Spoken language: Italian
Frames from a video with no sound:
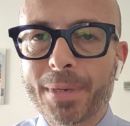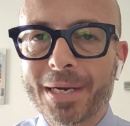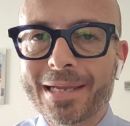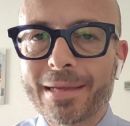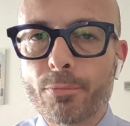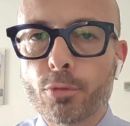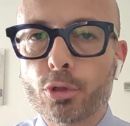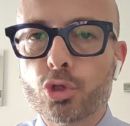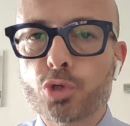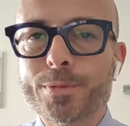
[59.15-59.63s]

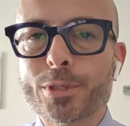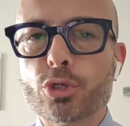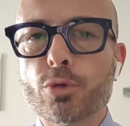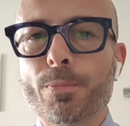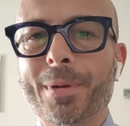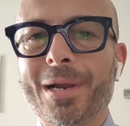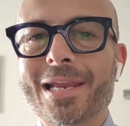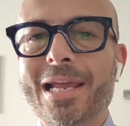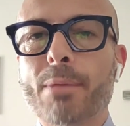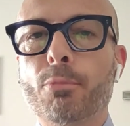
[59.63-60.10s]
perché molto
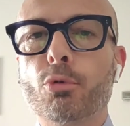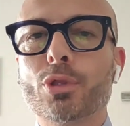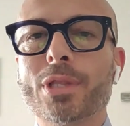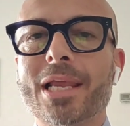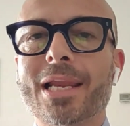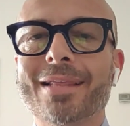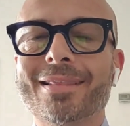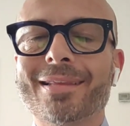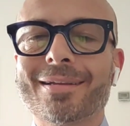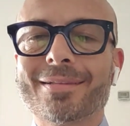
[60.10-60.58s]
spesso parliamo
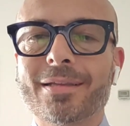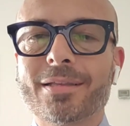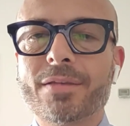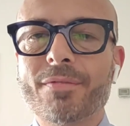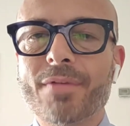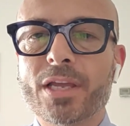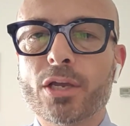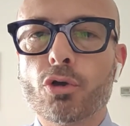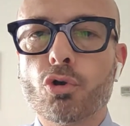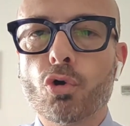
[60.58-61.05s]
delle
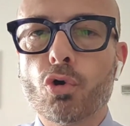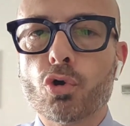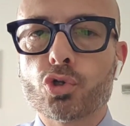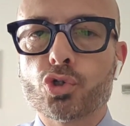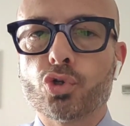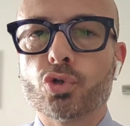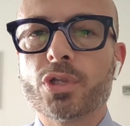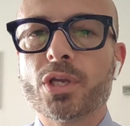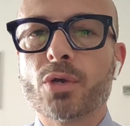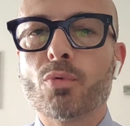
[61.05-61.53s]
trattative in
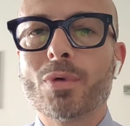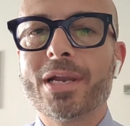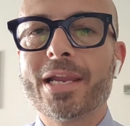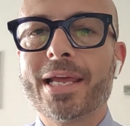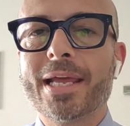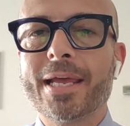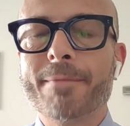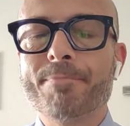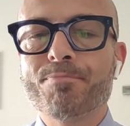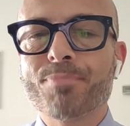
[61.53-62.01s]
corso, di
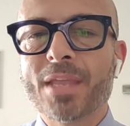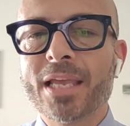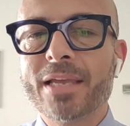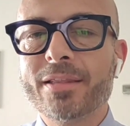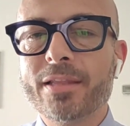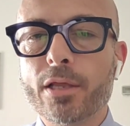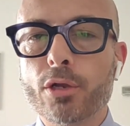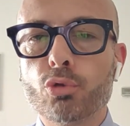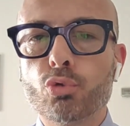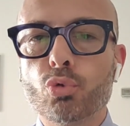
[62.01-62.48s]
quelle
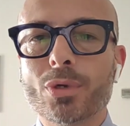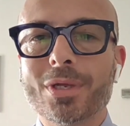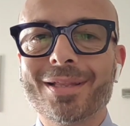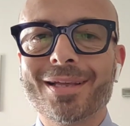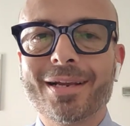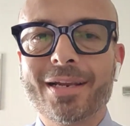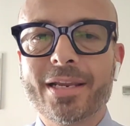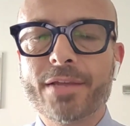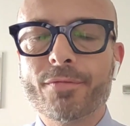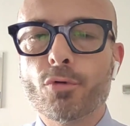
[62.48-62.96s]
addirittura
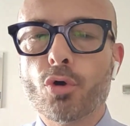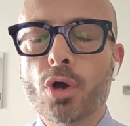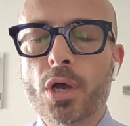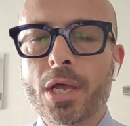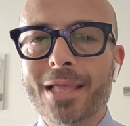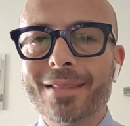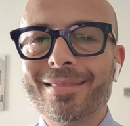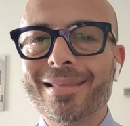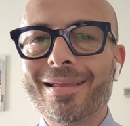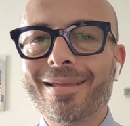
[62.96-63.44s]
d'arrivo,
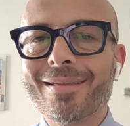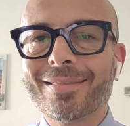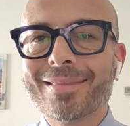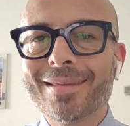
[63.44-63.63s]
degli